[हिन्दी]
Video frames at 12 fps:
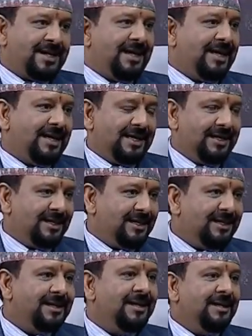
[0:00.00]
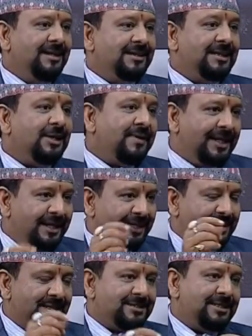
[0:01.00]
आया है कि दवा
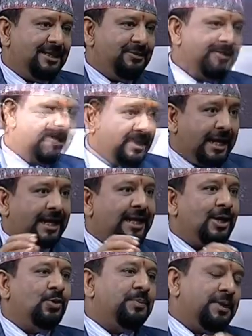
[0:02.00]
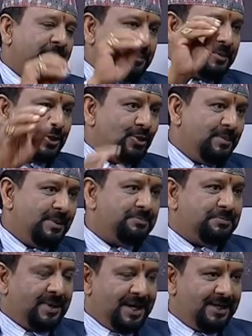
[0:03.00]
लेके चली हुई गाड़ी के ऊपर भी पेट्रोल
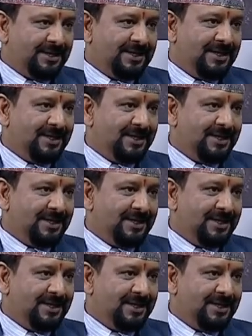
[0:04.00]
बम प्रहार किया